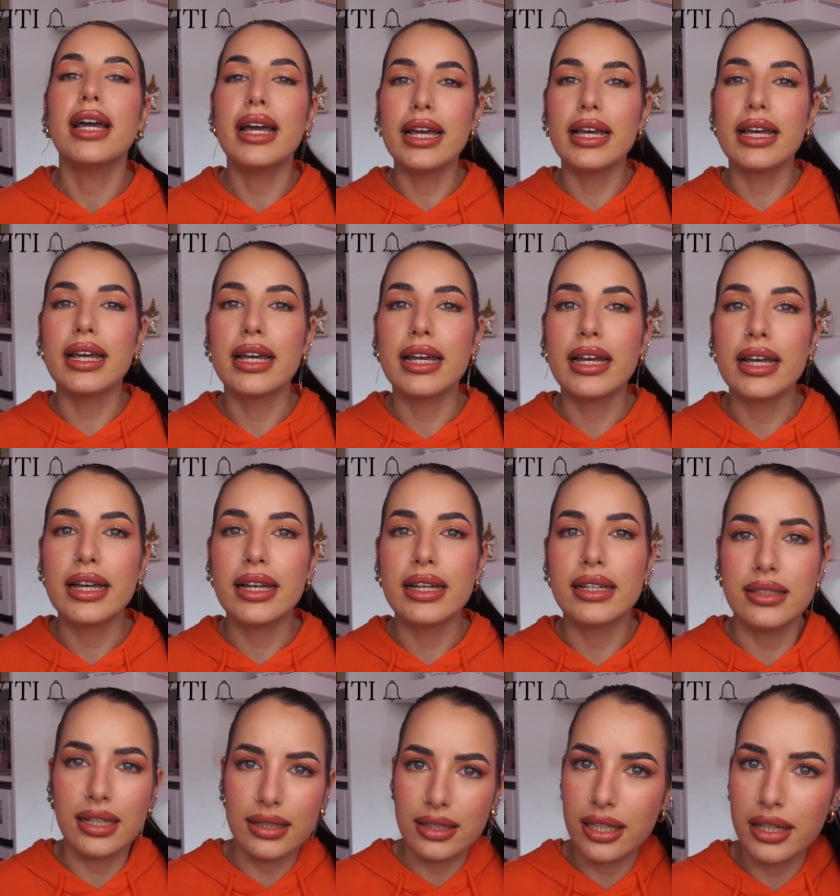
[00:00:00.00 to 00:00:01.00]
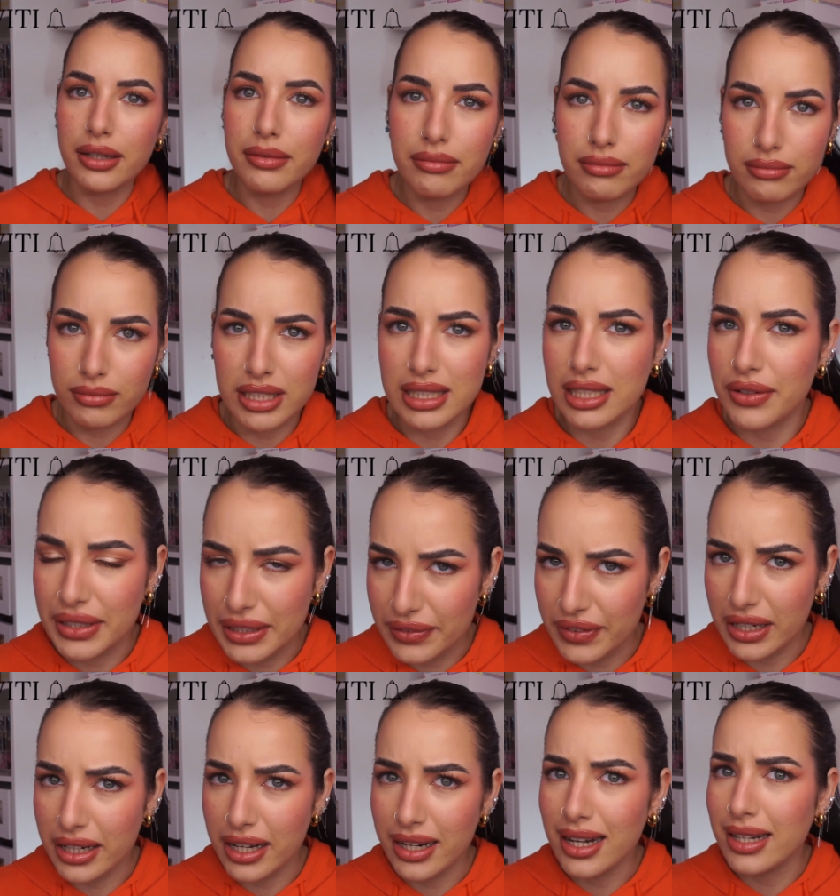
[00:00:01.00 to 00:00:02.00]
E niente, iscrivetevi
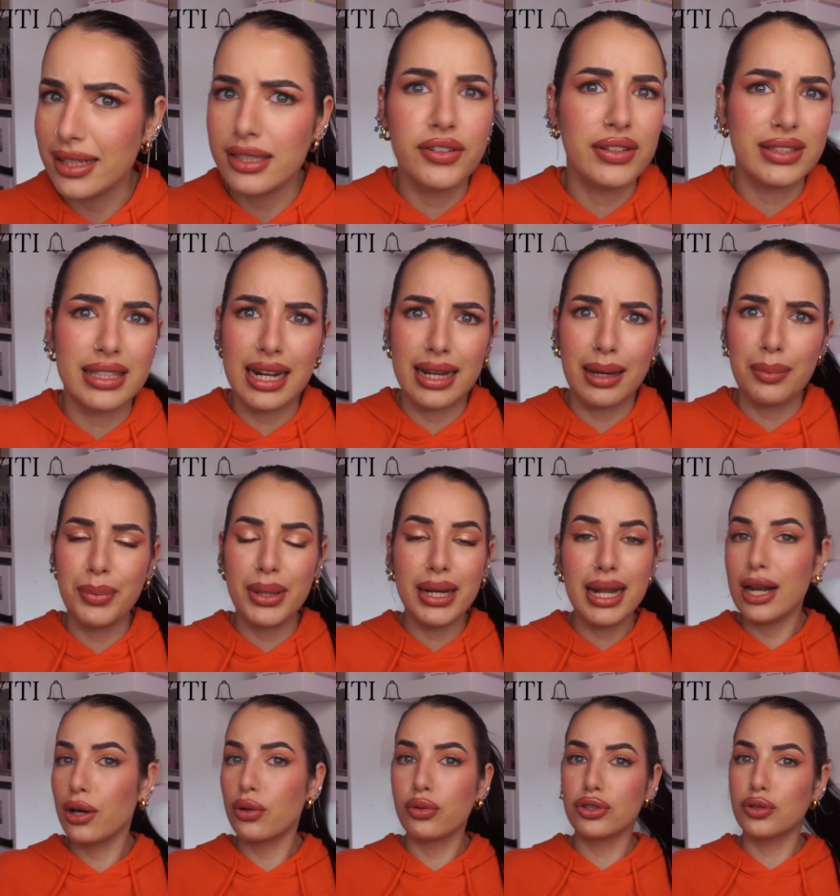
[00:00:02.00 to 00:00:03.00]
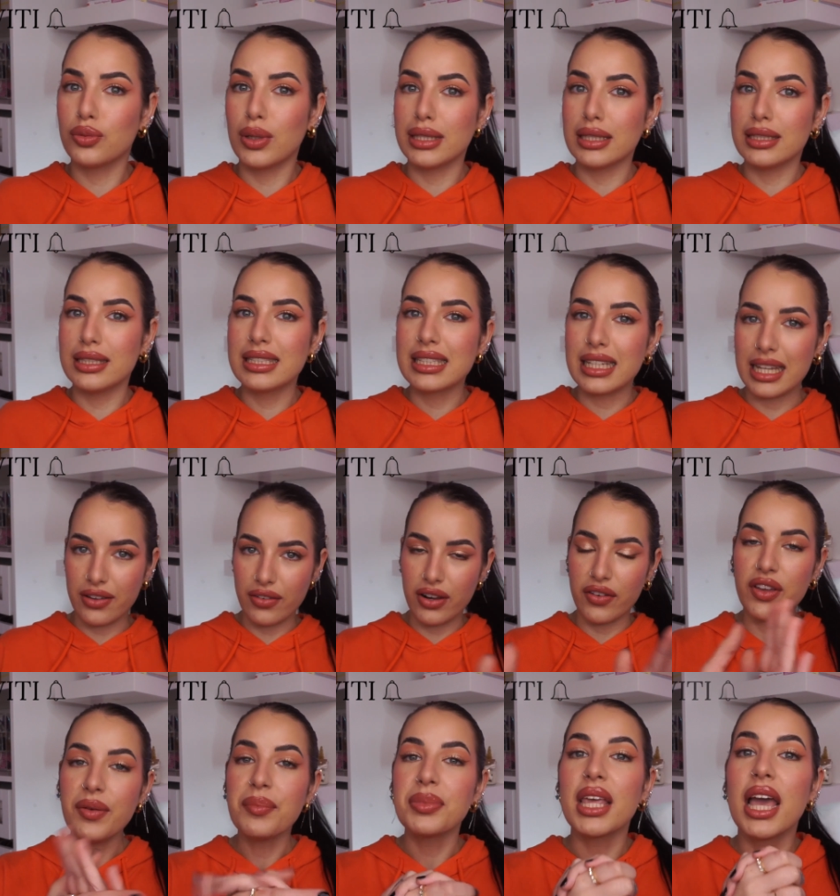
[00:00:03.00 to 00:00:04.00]
al canale, attivate la campanella, continuate ad
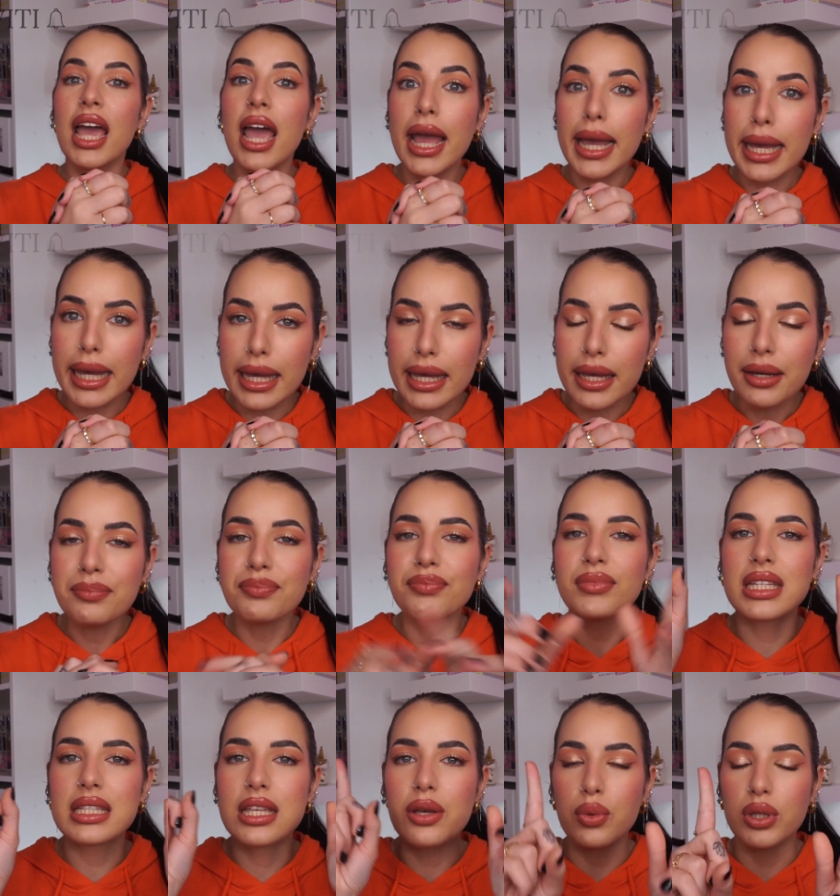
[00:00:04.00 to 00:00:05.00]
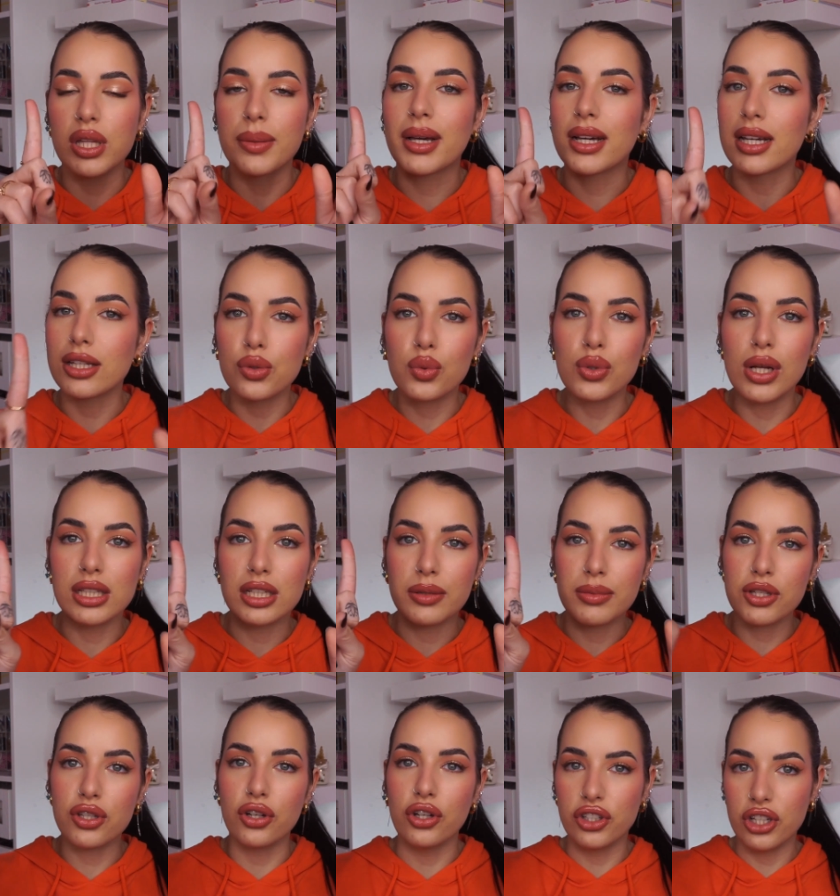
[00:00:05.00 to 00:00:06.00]
iscrivervi e seguitemi anche sugli altri
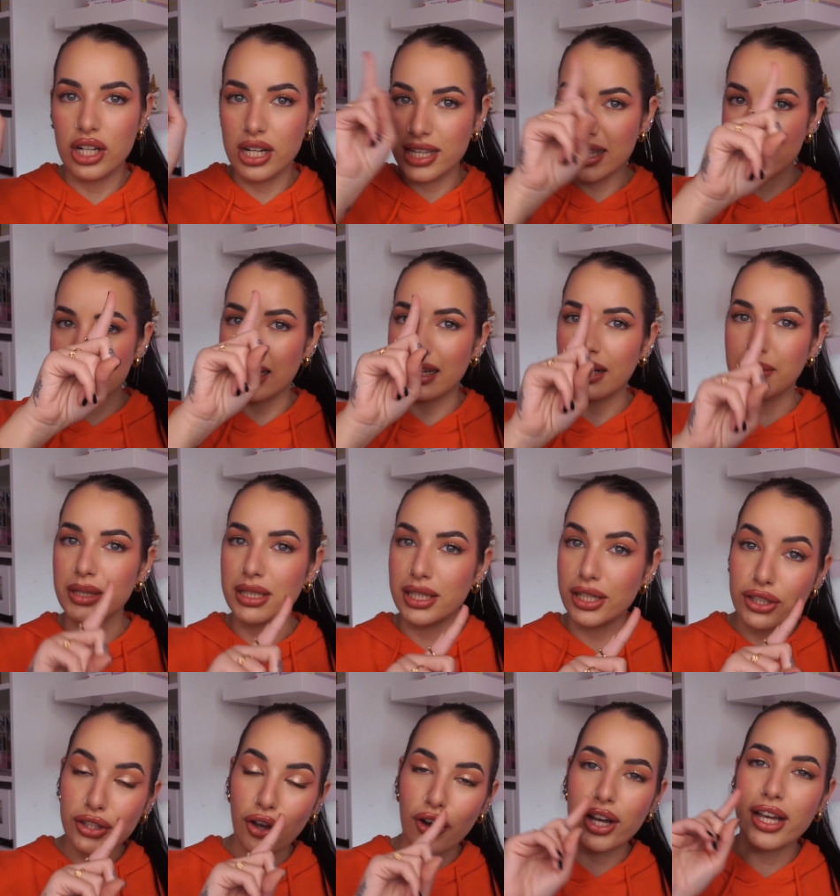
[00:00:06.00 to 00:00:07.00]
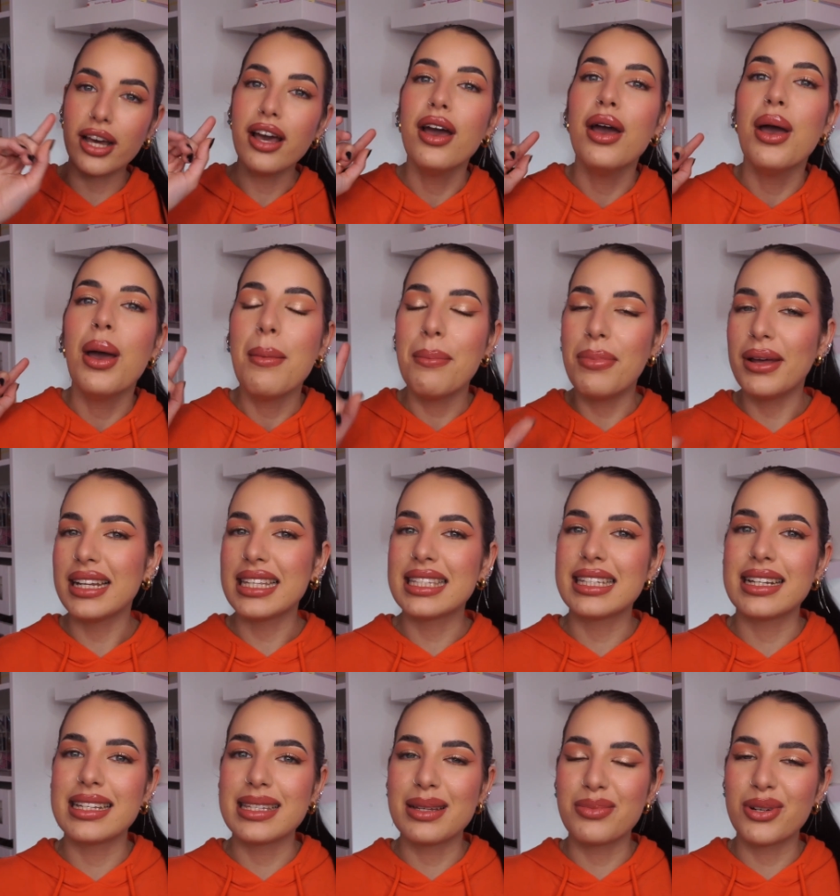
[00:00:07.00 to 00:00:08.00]
miei social, Instagram e TikTok, per
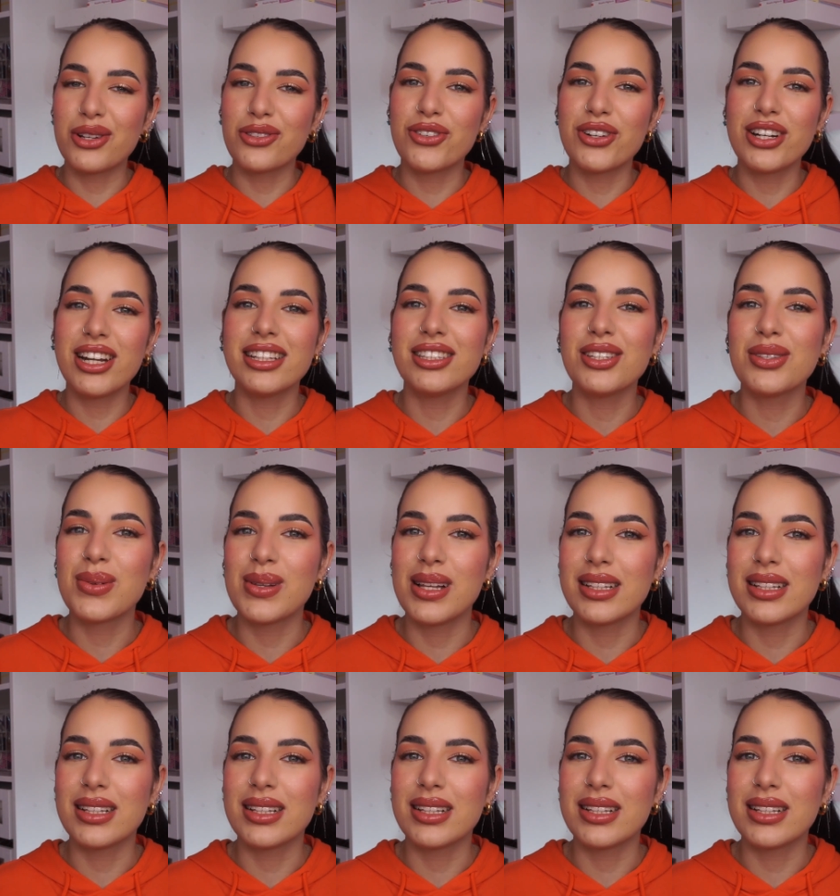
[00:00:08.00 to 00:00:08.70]
restare sempre aggiornati sugli